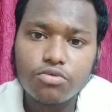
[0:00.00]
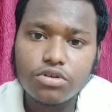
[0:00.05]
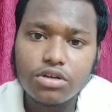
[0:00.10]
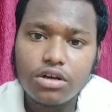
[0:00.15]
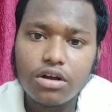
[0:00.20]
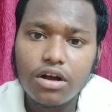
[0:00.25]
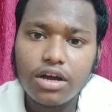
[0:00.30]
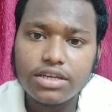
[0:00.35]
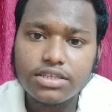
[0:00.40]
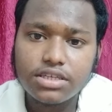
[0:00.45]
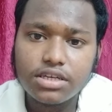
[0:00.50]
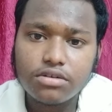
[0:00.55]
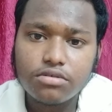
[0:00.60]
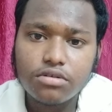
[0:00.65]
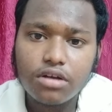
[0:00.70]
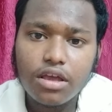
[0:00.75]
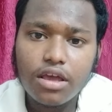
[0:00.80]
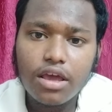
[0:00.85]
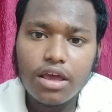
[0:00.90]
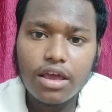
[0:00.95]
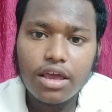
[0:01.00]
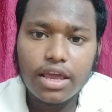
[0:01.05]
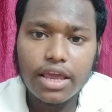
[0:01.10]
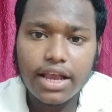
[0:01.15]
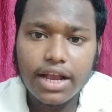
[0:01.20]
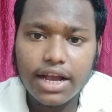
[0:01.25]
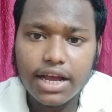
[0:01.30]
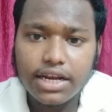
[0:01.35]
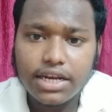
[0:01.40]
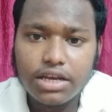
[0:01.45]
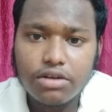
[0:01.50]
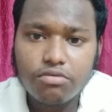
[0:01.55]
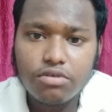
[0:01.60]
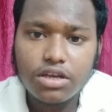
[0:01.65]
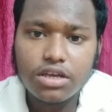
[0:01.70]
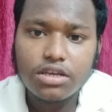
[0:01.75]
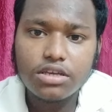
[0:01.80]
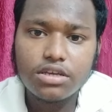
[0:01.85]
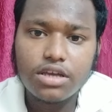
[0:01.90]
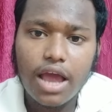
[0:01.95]
মনে হয় যেন এখানেও
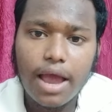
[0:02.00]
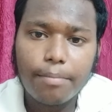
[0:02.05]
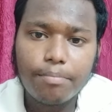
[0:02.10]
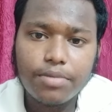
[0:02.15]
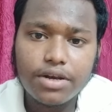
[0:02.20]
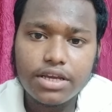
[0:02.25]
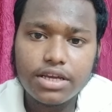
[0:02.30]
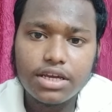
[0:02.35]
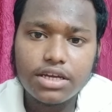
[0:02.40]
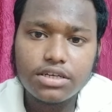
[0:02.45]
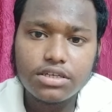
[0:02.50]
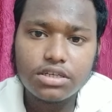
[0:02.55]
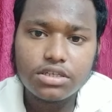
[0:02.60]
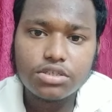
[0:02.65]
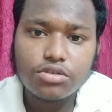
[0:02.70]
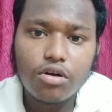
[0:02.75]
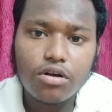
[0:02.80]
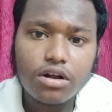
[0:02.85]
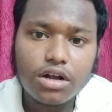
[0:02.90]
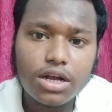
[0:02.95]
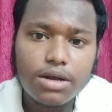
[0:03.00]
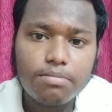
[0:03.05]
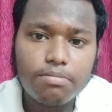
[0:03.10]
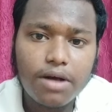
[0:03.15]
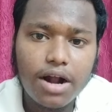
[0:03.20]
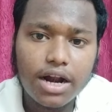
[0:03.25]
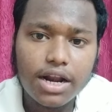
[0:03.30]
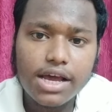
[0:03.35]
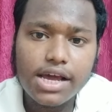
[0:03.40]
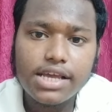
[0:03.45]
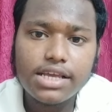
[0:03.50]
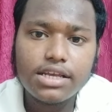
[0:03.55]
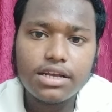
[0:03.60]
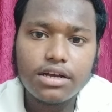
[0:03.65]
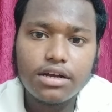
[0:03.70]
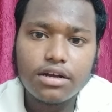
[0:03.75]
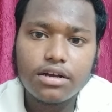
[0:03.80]
এই অ্যাপ্লিকেন্টের সংখ্যা বাড়ায়